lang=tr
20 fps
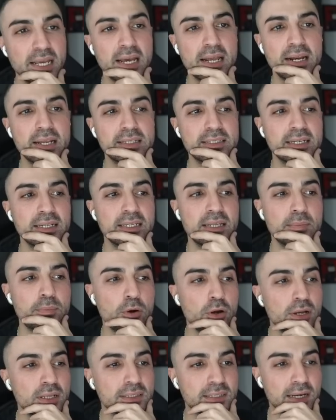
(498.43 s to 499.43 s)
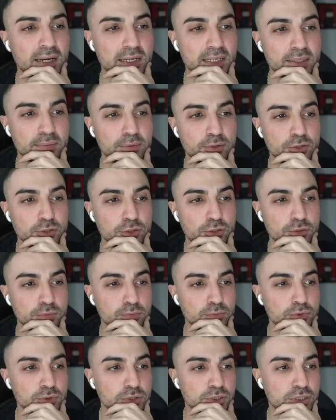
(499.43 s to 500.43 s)
GRT'yi de böyle takip
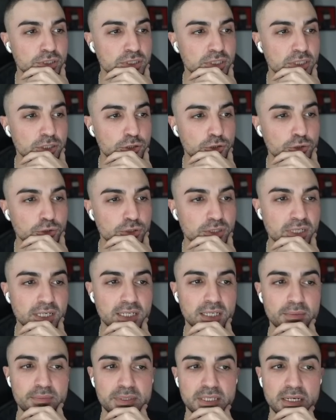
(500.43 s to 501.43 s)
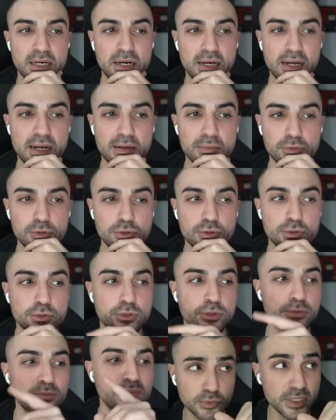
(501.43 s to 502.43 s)
ediyorum. Bunun için de şuraya da bir alarm
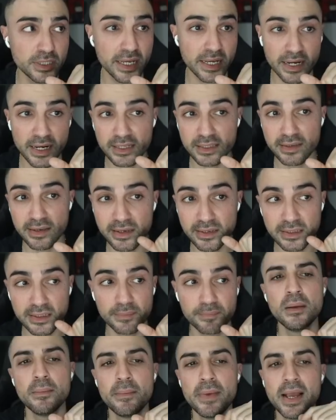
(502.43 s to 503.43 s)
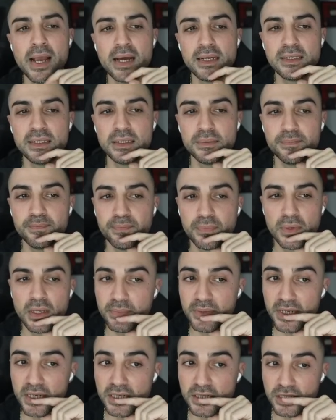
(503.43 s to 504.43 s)
kuruyorum. Bu GRT'ydi. Beğendiğim
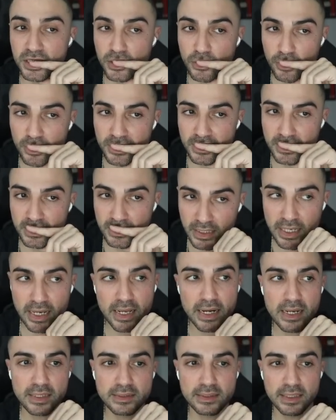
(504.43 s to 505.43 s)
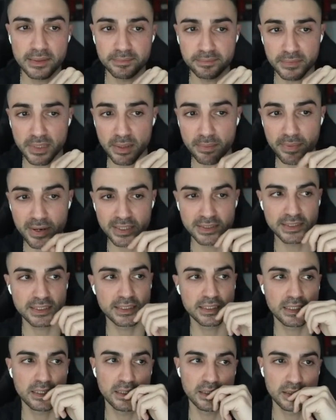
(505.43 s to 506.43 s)
birinci coin GRT yapay
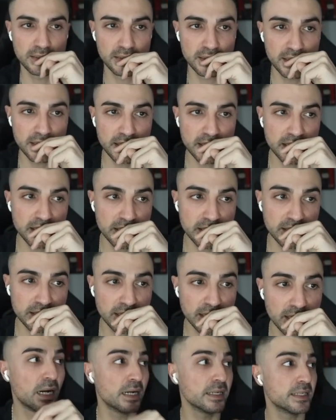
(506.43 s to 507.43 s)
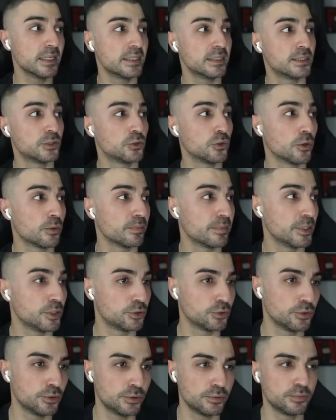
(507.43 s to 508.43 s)
zeka alanında. İkincisi AGX çok
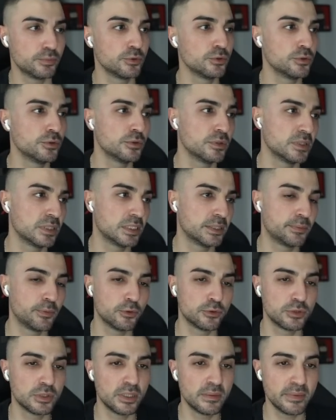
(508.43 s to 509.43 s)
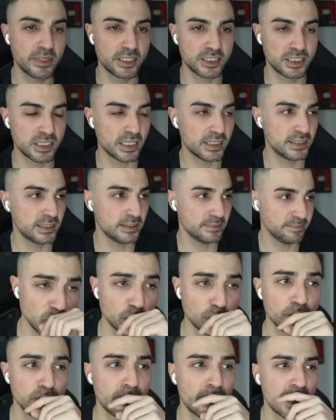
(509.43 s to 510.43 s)
meşhur. Bunun spotuna bakacağız.
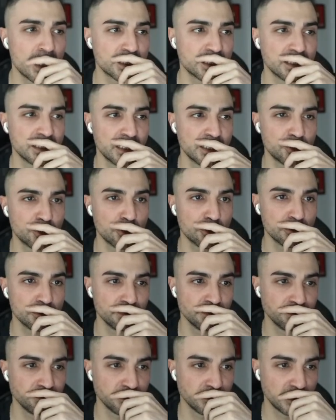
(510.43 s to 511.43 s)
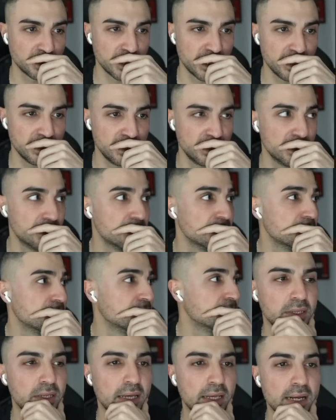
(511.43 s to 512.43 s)
Çünkü marjinde çok şey değil
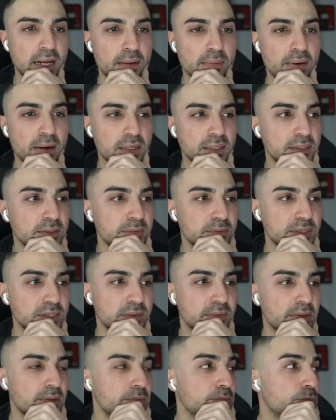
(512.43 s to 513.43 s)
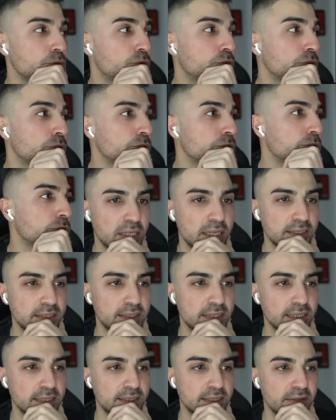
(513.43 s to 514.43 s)
Genel baktığımız zaman bütün
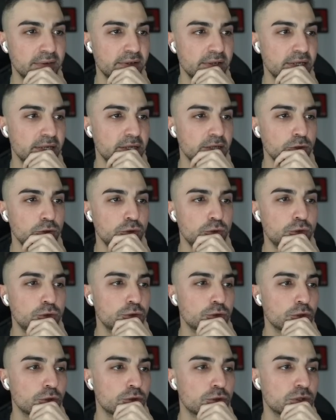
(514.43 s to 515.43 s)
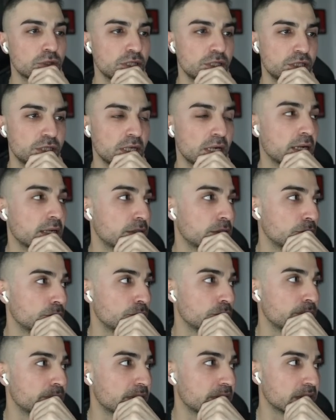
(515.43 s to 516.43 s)
destek seviyeleri 330'a işaret
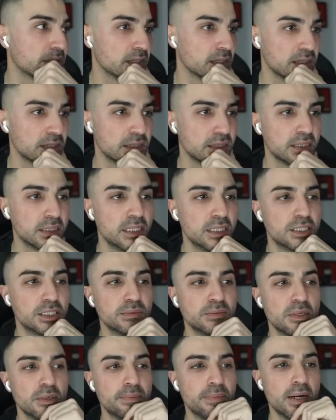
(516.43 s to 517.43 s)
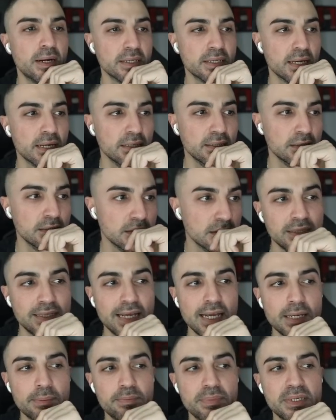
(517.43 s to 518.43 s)
ediyor. Bakın seçim yaparken
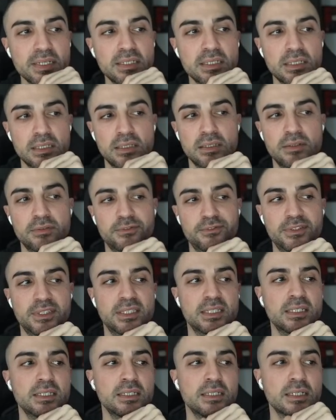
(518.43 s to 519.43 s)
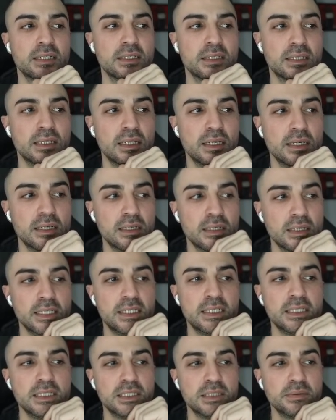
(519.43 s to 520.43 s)
tek bir fitilin yanında
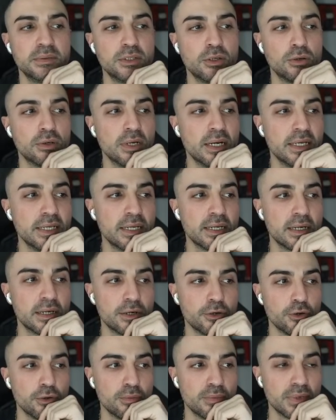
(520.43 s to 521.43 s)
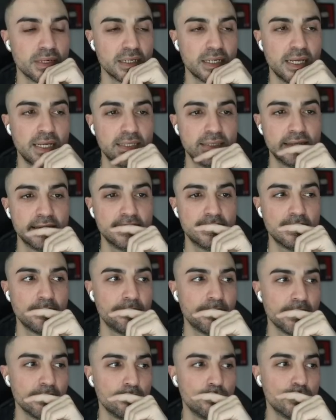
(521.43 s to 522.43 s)
ikinci bir onay yeri arıyorum. Bakın eski
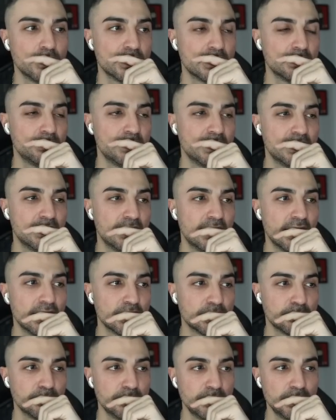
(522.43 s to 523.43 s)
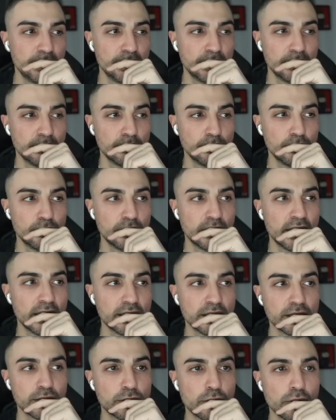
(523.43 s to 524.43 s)
tepe burası bir dirençmiş. Bu
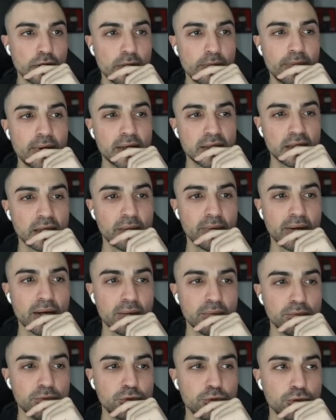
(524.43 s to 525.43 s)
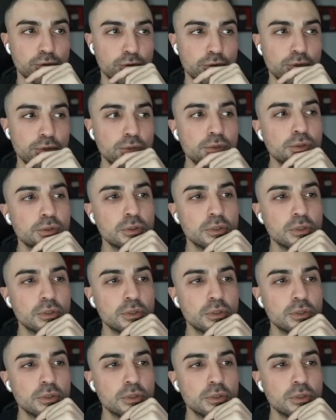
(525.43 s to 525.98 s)
direncin sonunda patlama yapmış ürün.